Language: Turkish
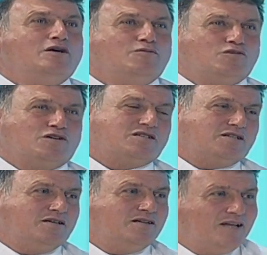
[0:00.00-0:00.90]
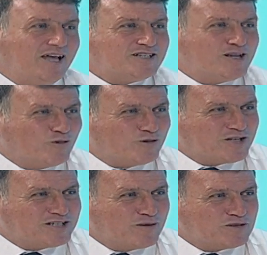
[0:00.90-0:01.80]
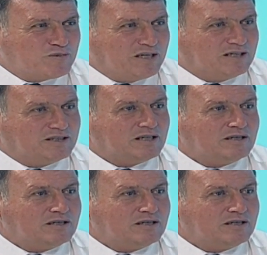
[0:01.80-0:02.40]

Burası her şeyi konuşacağımız bir yerdir.